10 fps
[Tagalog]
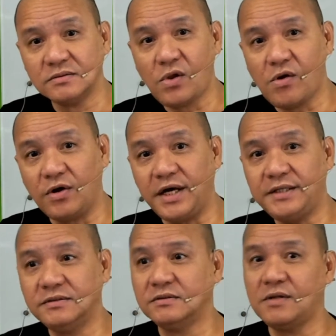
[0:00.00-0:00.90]

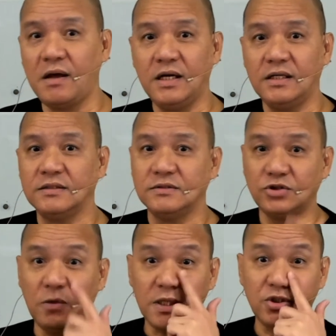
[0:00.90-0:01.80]
Okay?
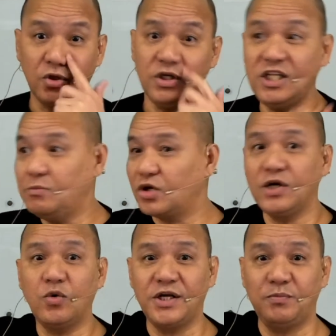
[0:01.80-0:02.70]
So much so, hindi mo rin
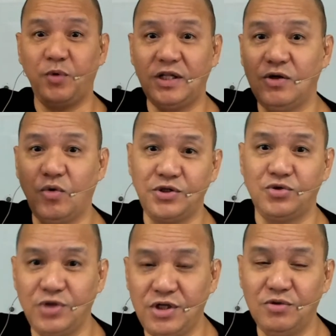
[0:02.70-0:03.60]
quest, pwedeng
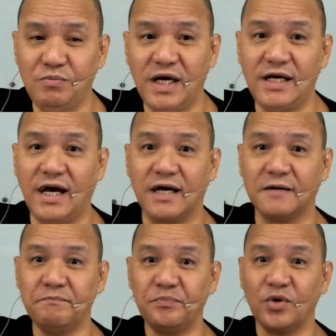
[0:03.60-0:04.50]
questionin yung BIR
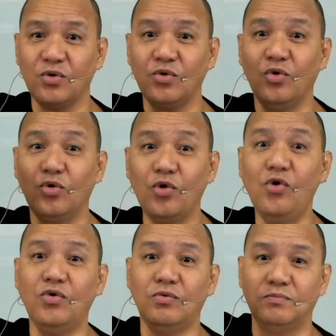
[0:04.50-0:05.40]

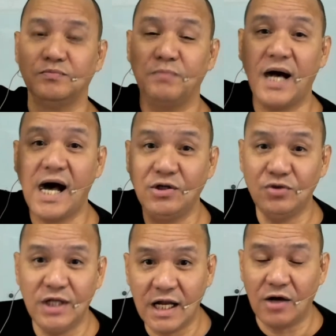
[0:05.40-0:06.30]
kung paano
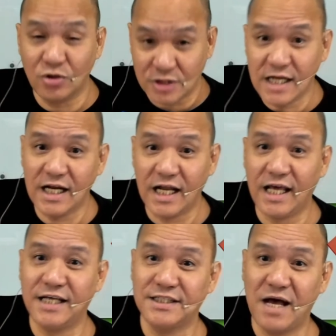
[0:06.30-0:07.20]
nila o saan nila
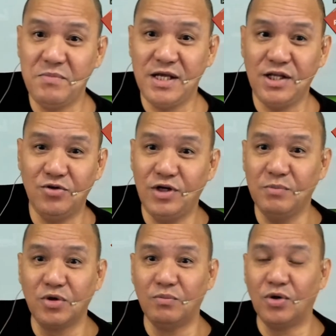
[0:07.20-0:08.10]
i examine yung
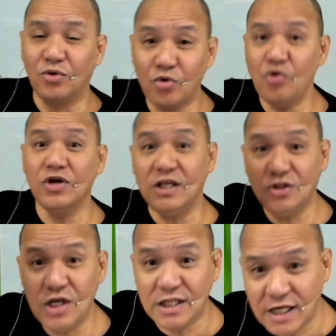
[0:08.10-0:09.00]
libro mo kung
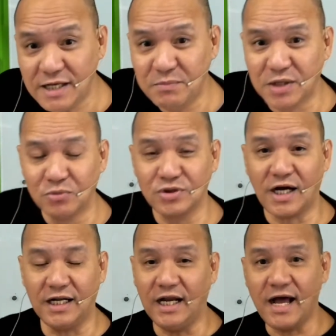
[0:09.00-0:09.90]
i-deliver mo sa
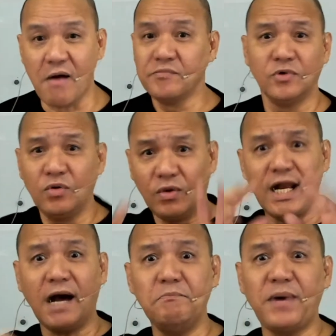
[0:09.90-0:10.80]
kanila.
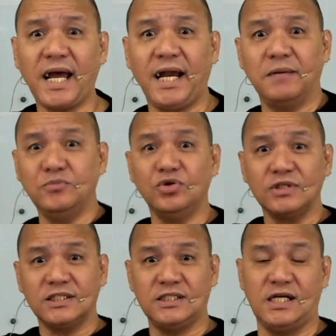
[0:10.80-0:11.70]
Wala kang pakialam dun
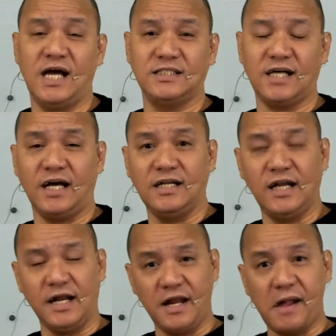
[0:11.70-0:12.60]
kasi nasa
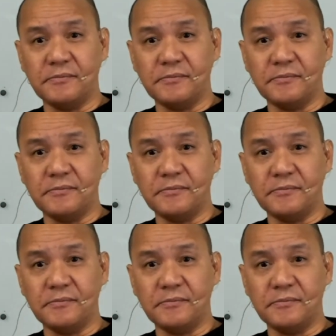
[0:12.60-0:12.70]
kanila ne. Eh.